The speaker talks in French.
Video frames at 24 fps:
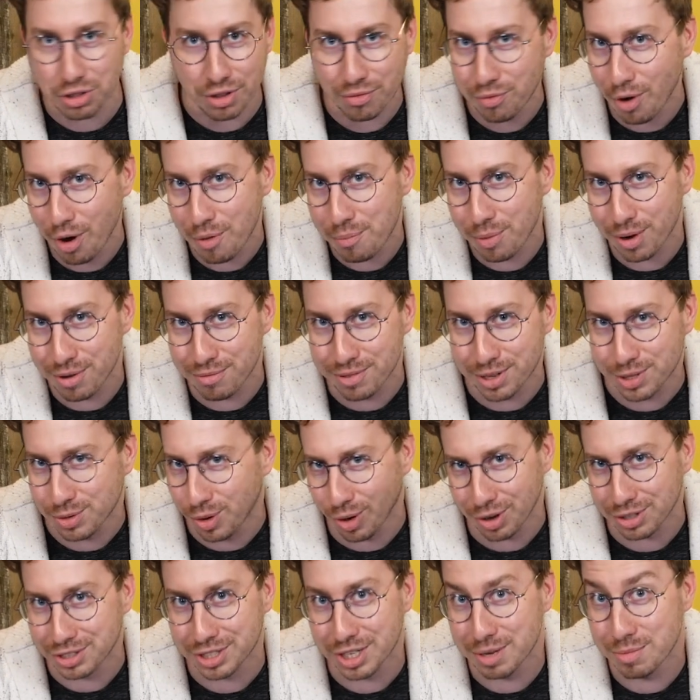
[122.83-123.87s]
que des fois un point de
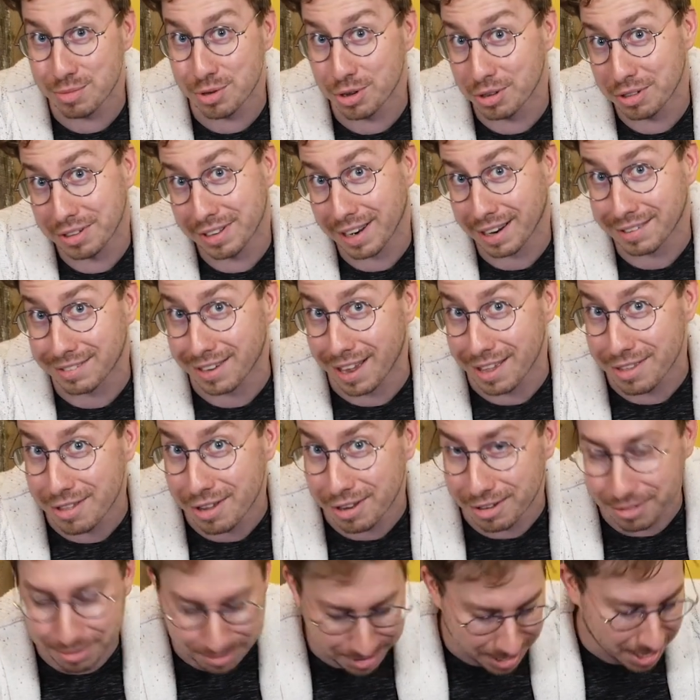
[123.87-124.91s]
victoire c'est mieux qu'une claque à
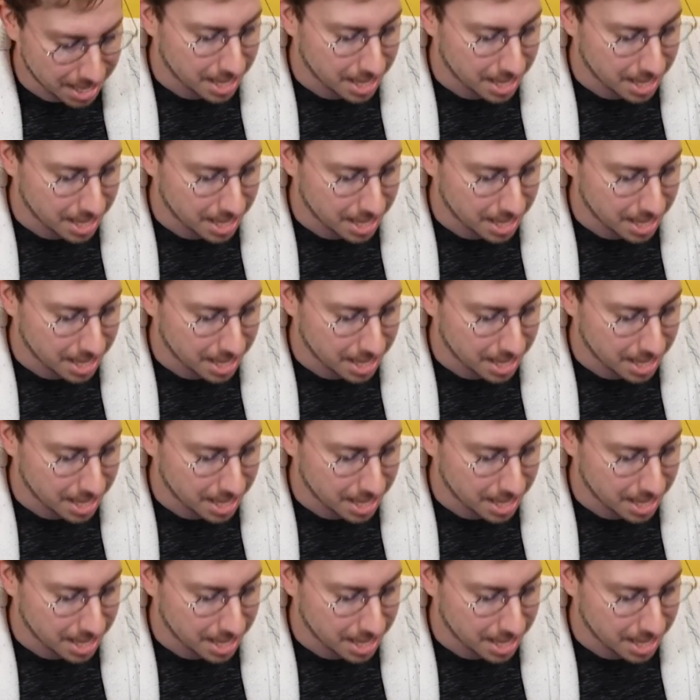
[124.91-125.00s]
gueule.